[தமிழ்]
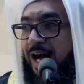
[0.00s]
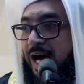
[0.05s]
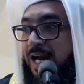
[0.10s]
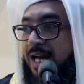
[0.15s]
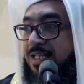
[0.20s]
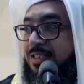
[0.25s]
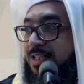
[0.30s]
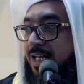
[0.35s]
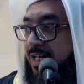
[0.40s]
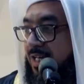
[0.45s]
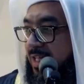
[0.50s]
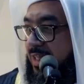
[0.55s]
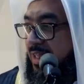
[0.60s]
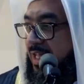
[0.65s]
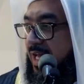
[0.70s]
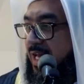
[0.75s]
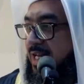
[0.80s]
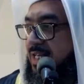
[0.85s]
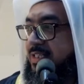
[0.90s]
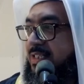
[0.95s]
ஆனால்
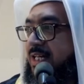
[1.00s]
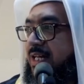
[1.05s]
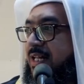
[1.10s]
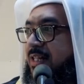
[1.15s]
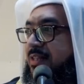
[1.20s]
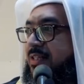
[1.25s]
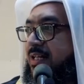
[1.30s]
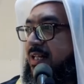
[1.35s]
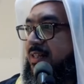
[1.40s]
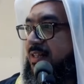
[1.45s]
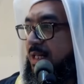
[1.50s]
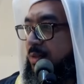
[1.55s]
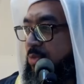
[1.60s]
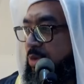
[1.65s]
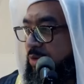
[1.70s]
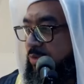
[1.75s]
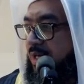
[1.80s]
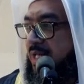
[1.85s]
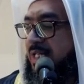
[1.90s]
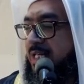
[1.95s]
செல்லல்லா செல்லத்திடத்தில்
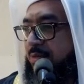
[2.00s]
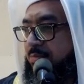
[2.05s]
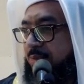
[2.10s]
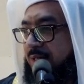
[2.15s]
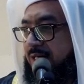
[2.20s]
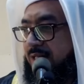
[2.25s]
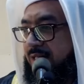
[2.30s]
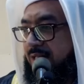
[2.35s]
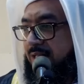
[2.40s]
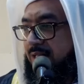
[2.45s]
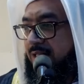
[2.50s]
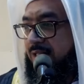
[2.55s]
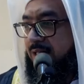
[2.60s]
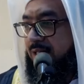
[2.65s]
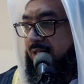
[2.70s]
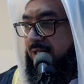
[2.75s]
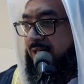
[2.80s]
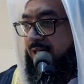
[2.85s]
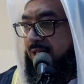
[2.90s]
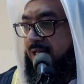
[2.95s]
முன்வைக்கப்படுகிறது
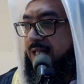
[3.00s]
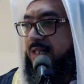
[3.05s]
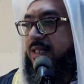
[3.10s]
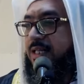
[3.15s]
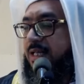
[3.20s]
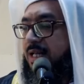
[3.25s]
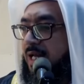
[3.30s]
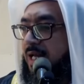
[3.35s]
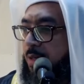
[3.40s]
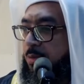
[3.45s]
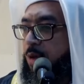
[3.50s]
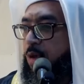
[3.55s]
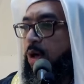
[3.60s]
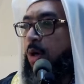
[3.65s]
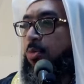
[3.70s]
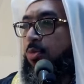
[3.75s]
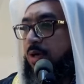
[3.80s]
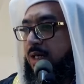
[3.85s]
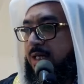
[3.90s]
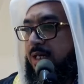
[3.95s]
இன்னைக்கு திங்கக்கிழமை
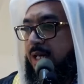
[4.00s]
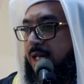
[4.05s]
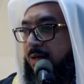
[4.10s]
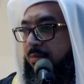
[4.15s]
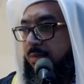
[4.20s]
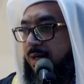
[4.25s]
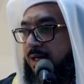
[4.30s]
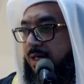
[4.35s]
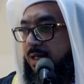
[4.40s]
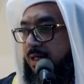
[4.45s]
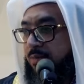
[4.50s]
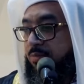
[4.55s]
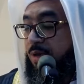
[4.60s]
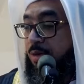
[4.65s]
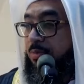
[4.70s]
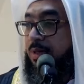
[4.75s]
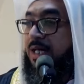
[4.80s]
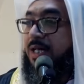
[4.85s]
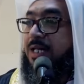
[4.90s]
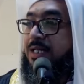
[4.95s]
நோம்பு வைக்கலாமான்ட்டு
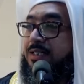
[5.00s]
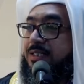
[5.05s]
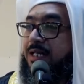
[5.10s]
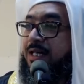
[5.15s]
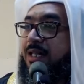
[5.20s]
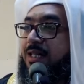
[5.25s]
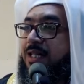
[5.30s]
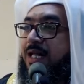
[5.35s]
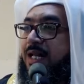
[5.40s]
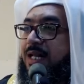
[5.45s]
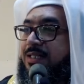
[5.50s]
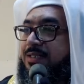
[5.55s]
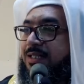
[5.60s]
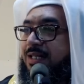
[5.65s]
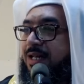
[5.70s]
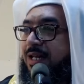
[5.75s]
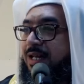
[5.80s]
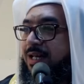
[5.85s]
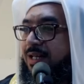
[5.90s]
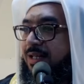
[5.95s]
பெருமானார் செல்லல்லா
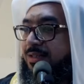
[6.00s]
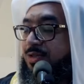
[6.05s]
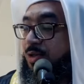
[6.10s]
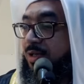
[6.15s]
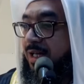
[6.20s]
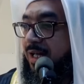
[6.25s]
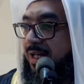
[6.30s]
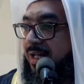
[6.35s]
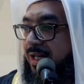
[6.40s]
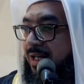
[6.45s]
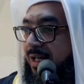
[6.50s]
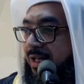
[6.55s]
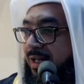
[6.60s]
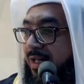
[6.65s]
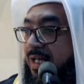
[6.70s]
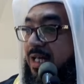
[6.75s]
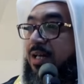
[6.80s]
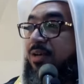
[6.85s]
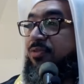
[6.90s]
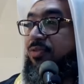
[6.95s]
அலிசல்ல என்ன சொன்னாங்க
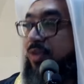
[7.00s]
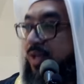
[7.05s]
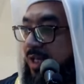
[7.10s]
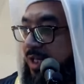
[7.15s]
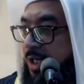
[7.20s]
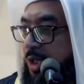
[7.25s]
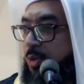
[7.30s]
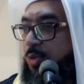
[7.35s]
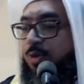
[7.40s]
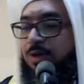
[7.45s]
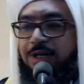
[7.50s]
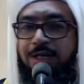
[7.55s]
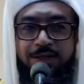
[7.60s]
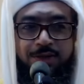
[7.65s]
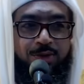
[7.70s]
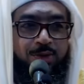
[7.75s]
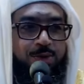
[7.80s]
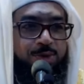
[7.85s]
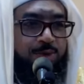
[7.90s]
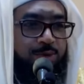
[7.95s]
ஃபீஹி ஒளி
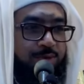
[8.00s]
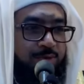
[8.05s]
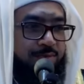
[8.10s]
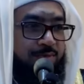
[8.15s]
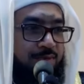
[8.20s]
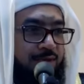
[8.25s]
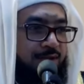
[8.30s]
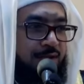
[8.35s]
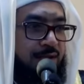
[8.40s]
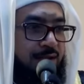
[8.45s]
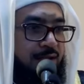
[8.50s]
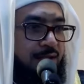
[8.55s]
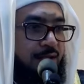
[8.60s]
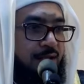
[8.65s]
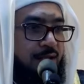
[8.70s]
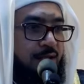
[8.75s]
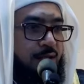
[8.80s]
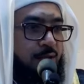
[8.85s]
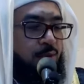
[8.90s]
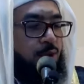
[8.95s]
தூ
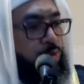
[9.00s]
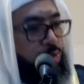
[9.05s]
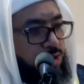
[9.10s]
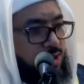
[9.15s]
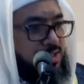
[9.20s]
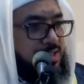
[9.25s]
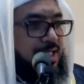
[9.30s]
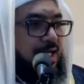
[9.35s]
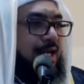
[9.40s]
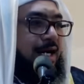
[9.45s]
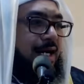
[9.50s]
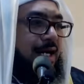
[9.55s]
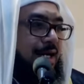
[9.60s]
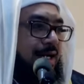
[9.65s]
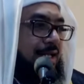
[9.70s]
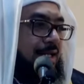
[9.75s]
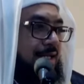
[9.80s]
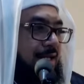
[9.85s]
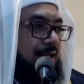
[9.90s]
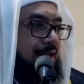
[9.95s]
ஓ
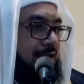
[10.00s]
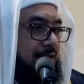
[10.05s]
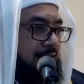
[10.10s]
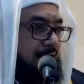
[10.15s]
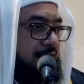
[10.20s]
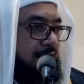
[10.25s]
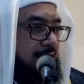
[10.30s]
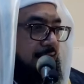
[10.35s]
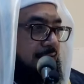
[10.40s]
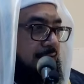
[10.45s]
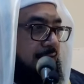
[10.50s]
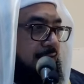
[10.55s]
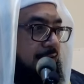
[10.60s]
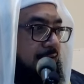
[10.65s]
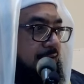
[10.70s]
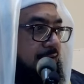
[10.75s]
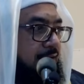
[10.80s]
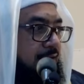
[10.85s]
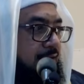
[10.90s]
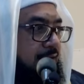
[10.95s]
அலைய
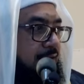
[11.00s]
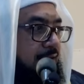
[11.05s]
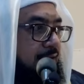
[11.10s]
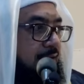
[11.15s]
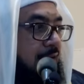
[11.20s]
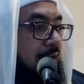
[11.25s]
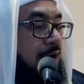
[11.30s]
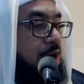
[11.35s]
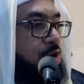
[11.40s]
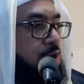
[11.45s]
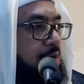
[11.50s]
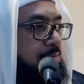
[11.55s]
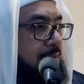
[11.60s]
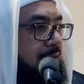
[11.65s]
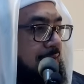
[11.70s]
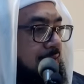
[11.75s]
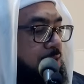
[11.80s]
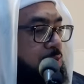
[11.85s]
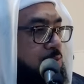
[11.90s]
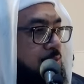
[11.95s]

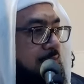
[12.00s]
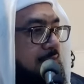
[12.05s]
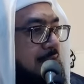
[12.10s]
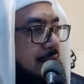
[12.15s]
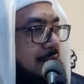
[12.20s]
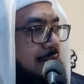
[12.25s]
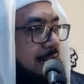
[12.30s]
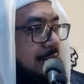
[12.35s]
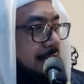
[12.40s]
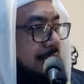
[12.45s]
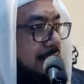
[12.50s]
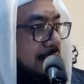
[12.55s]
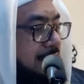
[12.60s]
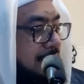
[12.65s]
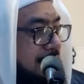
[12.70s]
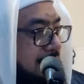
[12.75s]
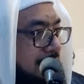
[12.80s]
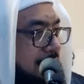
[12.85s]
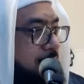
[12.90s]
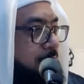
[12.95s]
அருள்மறை குரான் எனக்கு
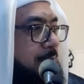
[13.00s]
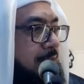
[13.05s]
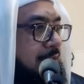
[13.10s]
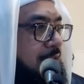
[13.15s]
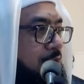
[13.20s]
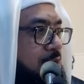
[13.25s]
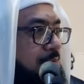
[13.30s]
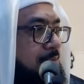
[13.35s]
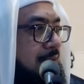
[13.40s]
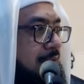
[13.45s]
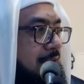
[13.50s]
இறக்கப்பட்டதும்